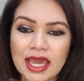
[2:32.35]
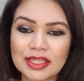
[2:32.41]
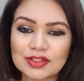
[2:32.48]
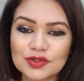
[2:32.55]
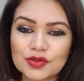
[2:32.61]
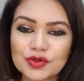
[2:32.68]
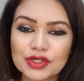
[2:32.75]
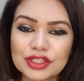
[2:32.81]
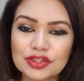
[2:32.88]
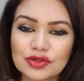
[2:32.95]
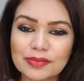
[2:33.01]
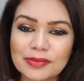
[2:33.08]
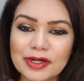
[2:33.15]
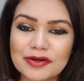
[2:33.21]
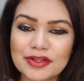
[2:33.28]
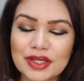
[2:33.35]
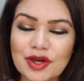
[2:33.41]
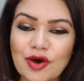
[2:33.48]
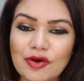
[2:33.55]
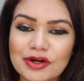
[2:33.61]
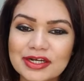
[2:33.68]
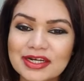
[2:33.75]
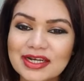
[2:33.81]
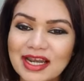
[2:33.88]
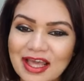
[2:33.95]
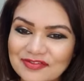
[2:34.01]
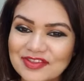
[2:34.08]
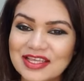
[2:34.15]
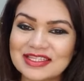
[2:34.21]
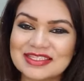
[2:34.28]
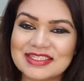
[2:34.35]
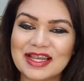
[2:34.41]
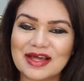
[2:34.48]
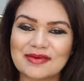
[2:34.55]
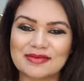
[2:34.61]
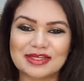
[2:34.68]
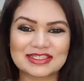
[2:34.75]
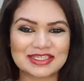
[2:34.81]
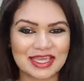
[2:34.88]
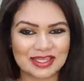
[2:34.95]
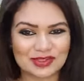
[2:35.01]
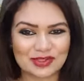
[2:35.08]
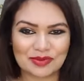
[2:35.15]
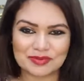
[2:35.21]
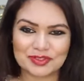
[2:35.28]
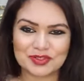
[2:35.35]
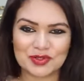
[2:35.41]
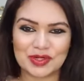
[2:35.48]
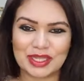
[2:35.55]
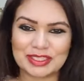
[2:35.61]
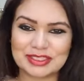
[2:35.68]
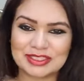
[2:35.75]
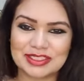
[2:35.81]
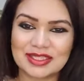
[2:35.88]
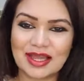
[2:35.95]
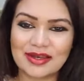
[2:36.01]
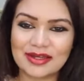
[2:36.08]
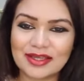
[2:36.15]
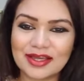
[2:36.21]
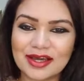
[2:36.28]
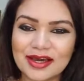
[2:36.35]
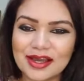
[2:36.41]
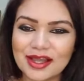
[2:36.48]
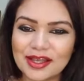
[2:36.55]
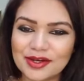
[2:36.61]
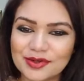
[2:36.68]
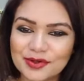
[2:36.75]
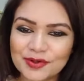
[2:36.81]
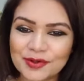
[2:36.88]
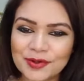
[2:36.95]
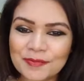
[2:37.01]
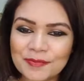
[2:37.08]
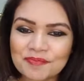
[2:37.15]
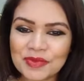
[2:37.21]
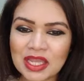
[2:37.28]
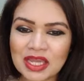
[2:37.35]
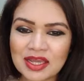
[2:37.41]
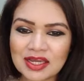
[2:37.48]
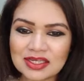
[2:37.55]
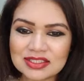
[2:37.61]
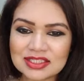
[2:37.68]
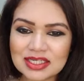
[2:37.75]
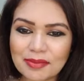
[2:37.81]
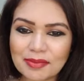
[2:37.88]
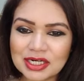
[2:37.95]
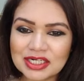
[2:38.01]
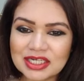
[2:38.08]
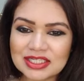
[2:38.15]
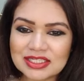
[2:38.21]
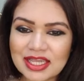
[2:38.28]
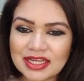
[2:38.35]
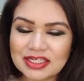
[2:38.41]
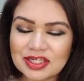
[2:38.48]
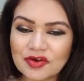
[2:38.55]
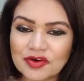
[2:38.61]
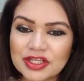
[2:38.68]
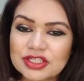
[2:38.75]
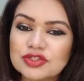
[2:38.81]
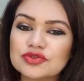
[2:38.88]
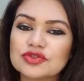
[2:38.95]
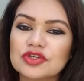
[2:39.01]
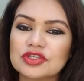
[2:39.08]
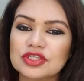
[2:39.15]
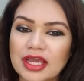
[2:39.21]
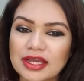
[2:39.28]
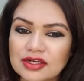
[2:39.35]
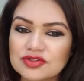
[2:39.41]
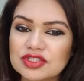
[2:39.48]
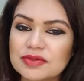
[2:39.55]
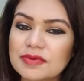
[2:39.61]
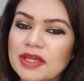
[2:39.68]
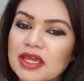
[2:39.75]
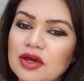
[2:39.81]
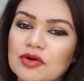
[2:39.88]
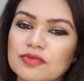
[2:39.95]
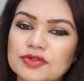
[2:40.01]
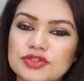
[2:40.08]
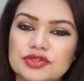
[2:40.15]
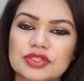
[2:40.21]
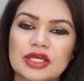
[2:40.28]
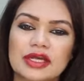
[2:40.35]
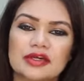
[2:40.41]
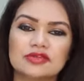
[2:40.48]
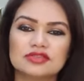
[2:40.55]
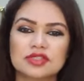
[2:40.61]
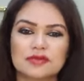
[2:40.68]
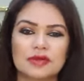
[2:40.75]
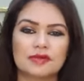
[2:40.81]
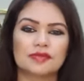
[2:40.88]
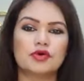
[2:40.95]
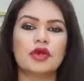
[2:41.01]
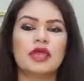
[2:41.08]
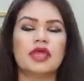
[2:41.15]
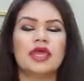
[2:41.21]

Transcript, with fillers: এতক্ষণে তোমার রেকর্ডেড লাইভ দেখছিলাম আচ্ছা এই তো আমি চলে আসছি তানিয়া হ্যালো জামার ডিজাইনটা অনেক সুন্দর দেখানো যাবে হ্যাঁ অবশ্যই দেখানো যাবে আপু